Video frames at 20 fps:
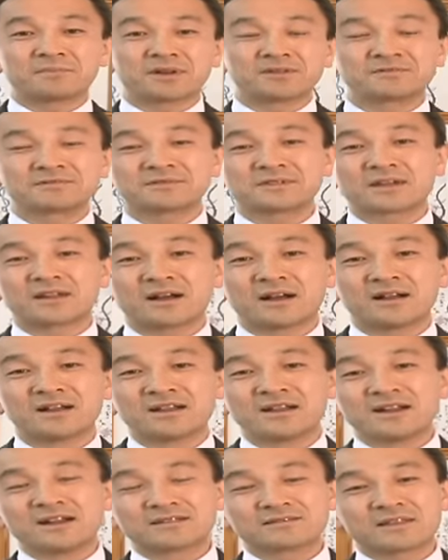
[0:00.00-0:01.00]
まあ、言ったら
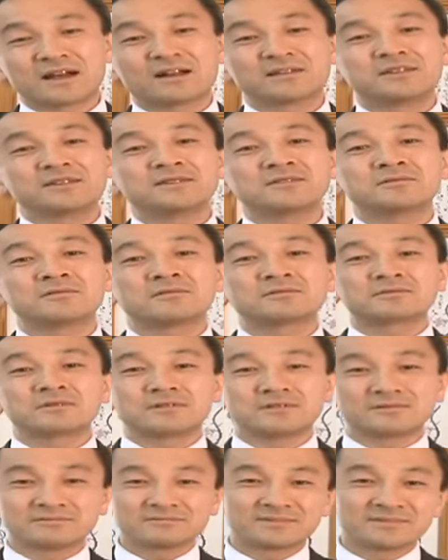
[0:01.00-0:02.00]
他人
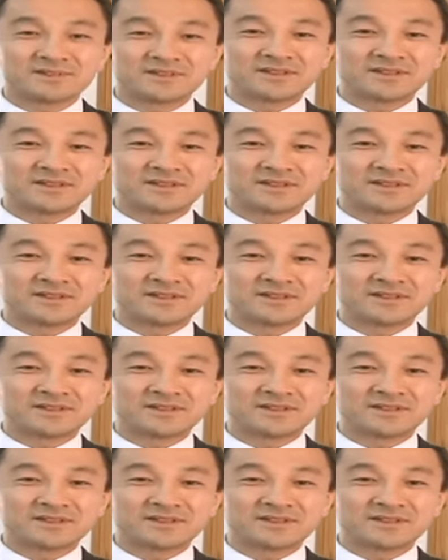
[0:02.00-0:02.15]
事